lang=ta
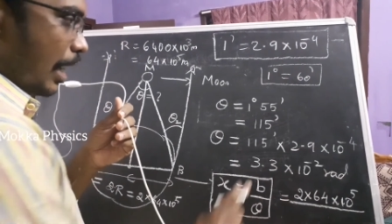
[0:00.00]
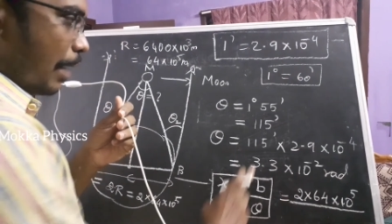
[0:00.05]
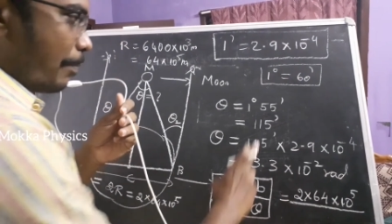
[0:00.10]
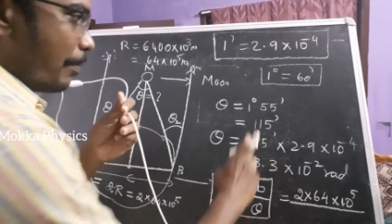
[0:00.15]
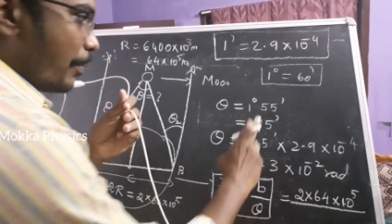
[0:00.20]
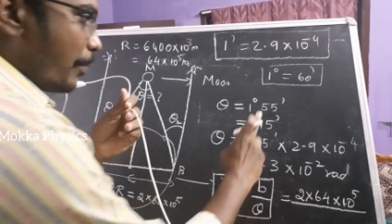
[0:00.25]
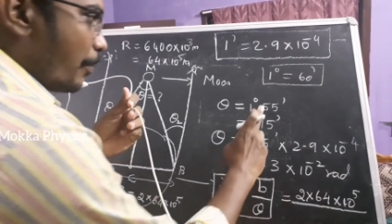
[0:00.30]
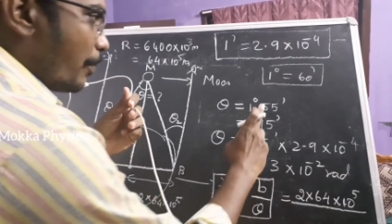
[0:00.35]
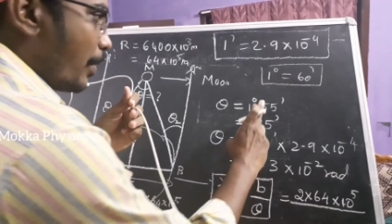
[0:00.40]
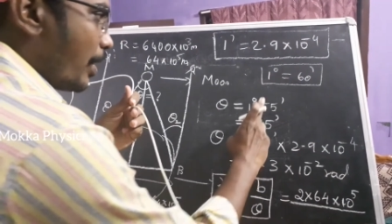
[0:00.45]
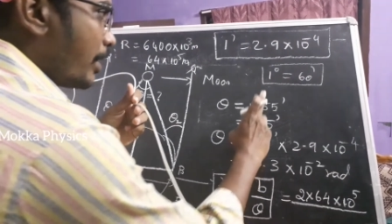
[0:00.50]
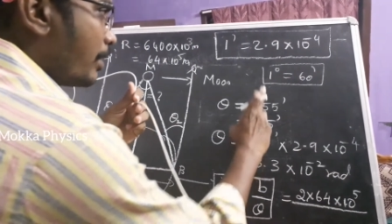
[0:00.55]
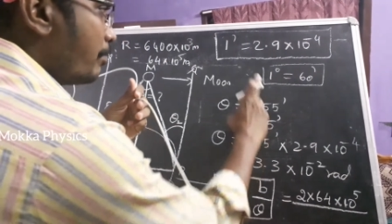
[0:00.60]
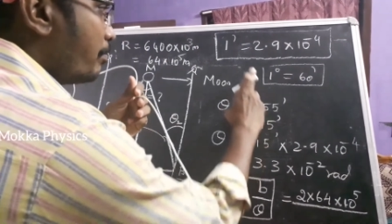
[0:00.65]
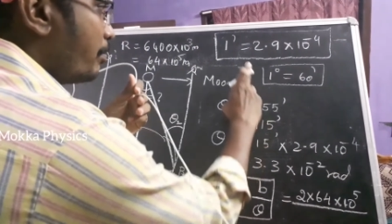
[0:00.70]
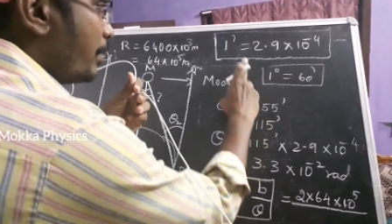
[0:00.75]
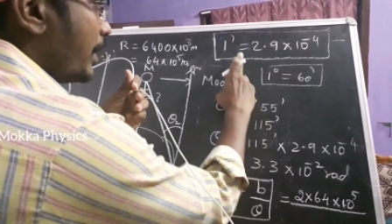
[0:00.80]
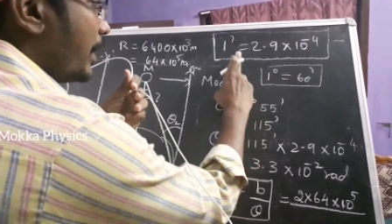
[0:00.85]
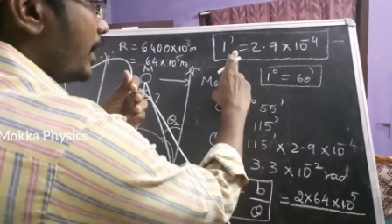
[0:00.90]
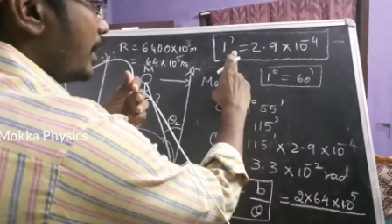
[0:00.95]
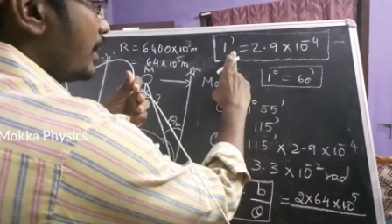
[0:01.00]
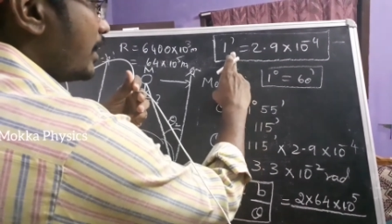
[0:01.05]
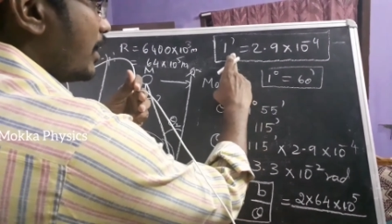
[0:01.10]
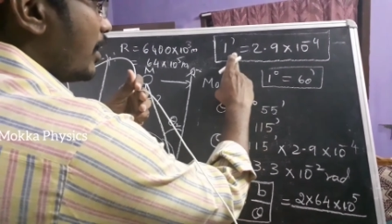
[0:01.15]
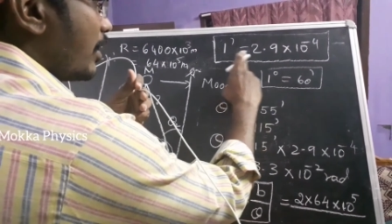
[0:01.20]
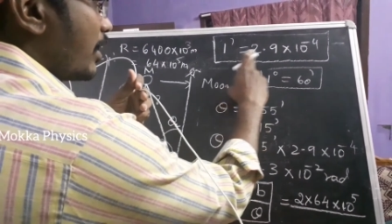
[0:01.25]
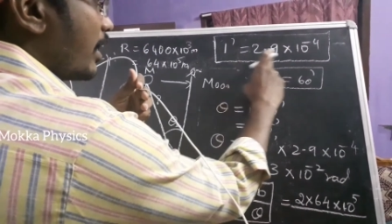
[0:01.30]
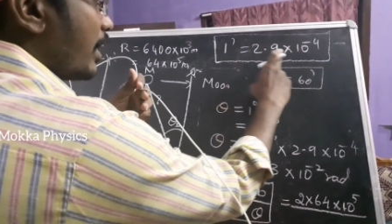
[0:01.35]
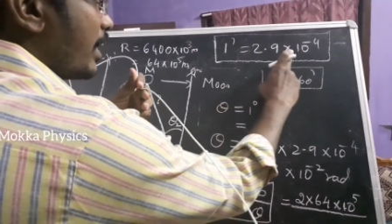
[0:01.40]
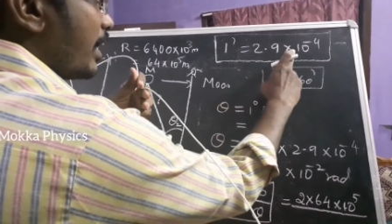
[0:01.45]
அப்போ ஒன்
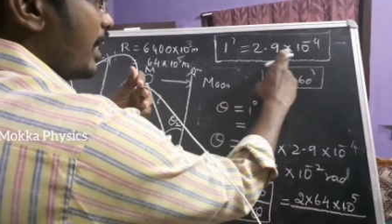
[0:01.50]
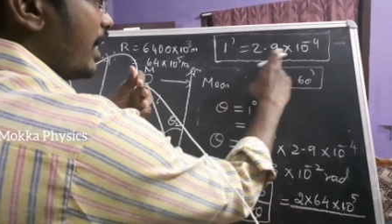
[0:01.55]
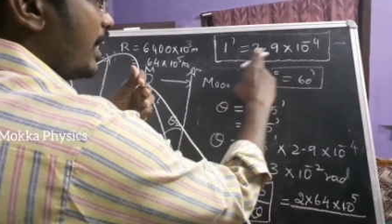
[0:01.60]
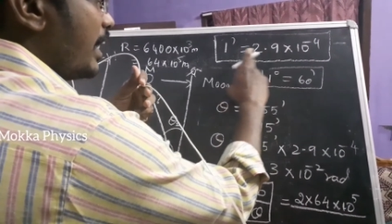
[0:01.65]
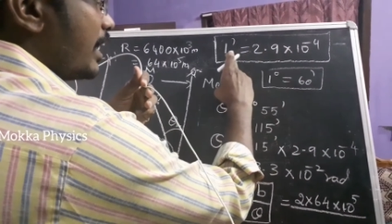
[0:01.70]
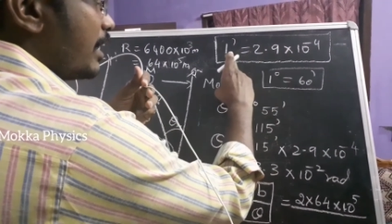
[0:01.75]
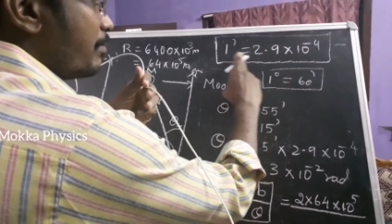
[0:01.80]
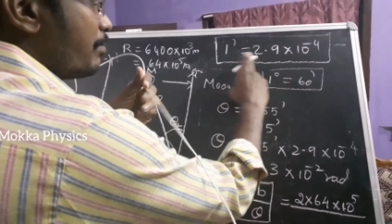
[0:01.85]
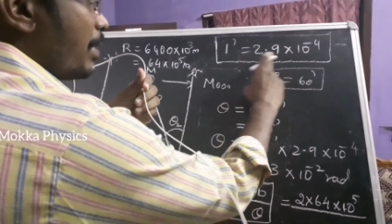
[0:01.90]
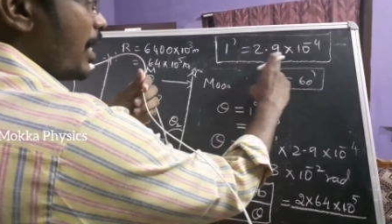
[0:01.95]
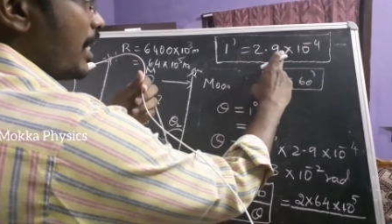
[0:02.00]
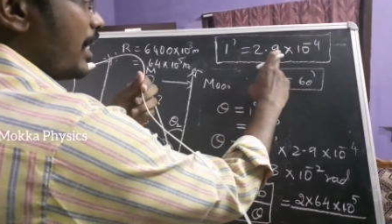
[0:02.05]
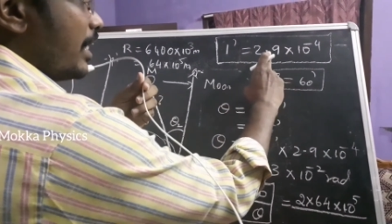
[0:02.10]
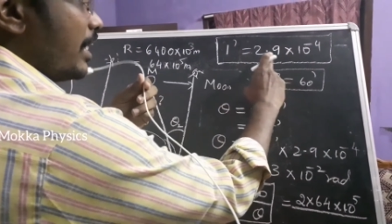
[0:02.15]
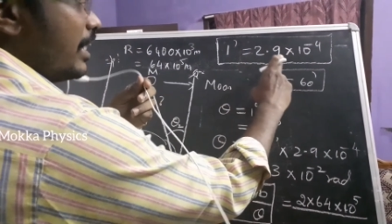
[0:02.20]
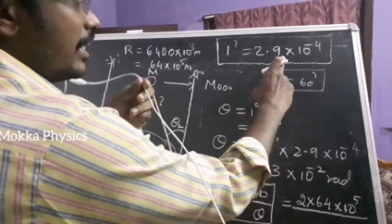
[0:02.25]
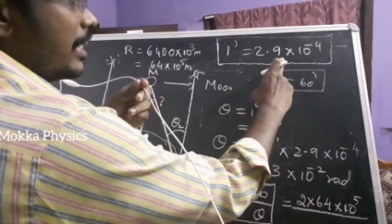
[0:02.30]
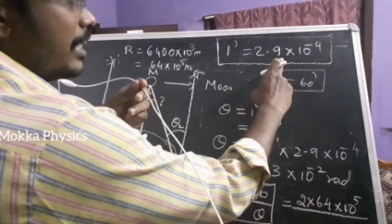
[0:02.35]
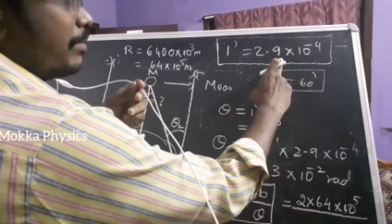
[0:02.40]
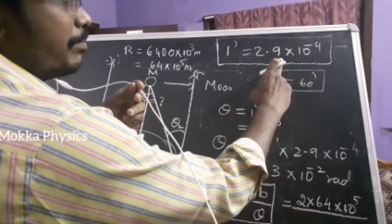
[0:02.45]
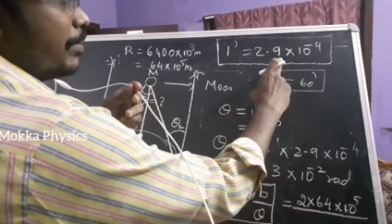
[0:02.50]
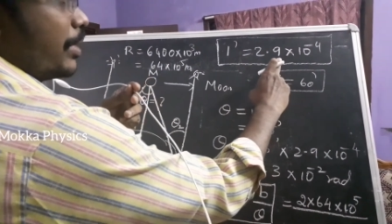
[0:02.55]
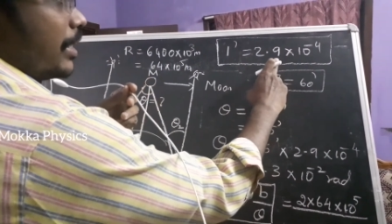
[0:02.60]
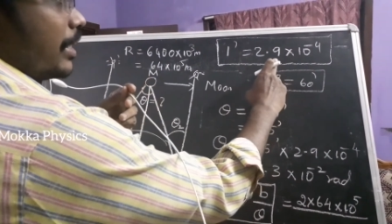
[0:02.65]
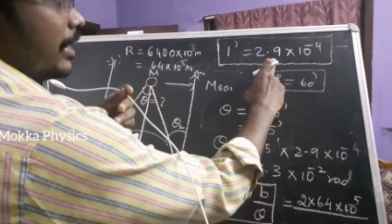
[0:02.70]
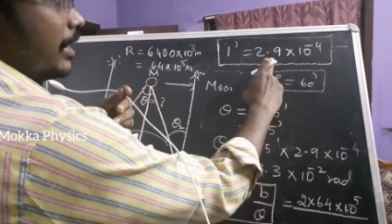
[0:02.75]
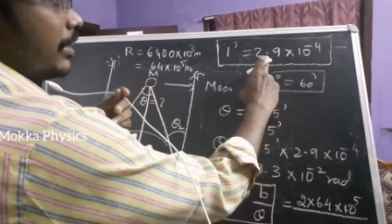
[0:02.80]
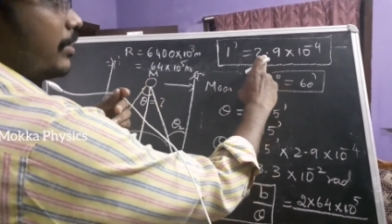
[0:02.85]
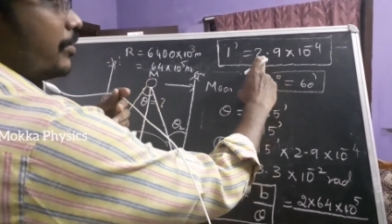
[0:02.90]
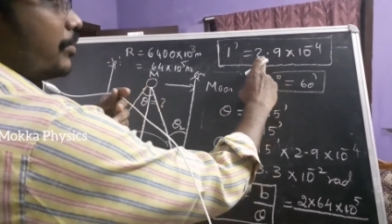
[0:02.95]
மினிட்டுக்கான ரேடியனை மேலே எழுதியிருக்கேன்
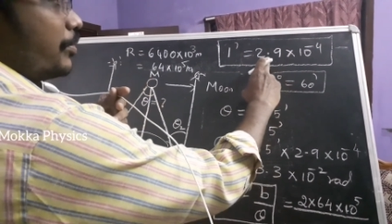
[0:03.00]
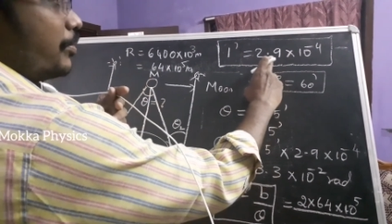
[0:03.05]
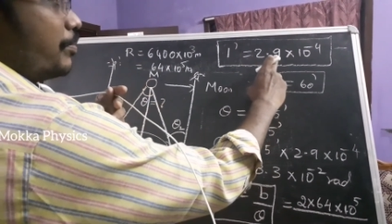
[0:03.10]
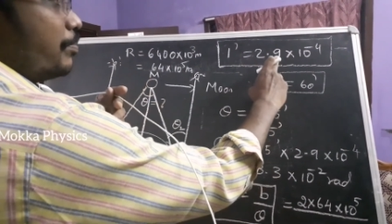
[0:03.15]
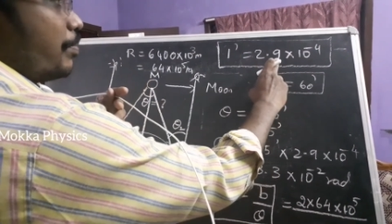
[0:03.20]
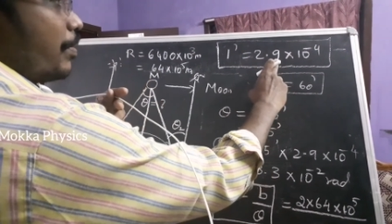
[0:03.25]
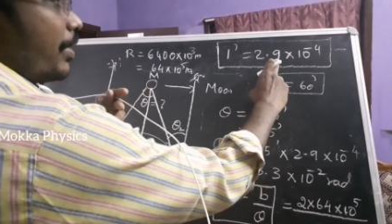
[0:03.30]
பாருங்கள் டூ